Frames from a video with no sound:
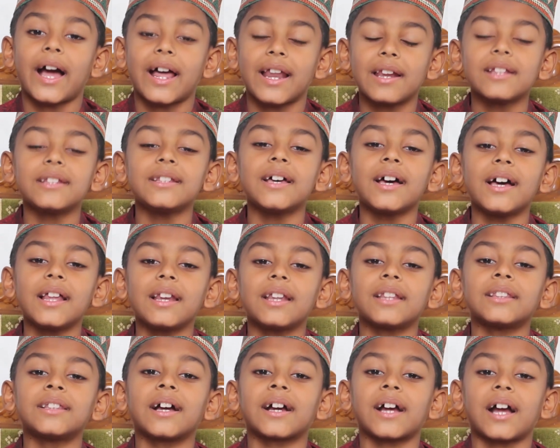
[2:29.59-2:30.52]
আলাদা
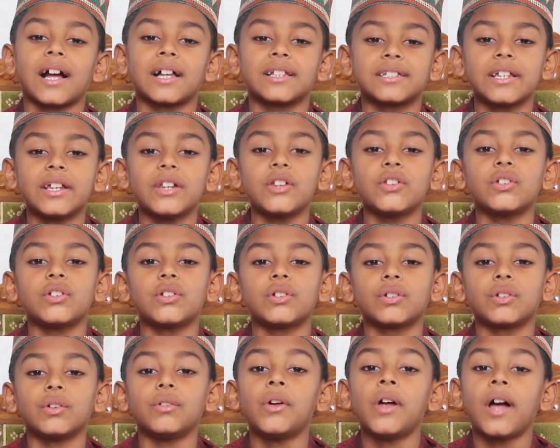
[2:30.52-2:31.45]
আলাদা কাজের
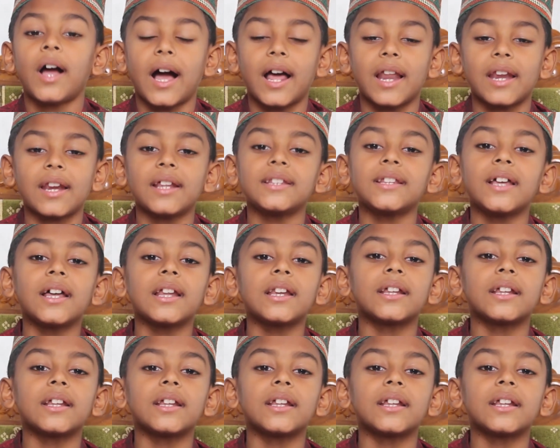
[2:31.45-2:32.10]
জন্য আলাদা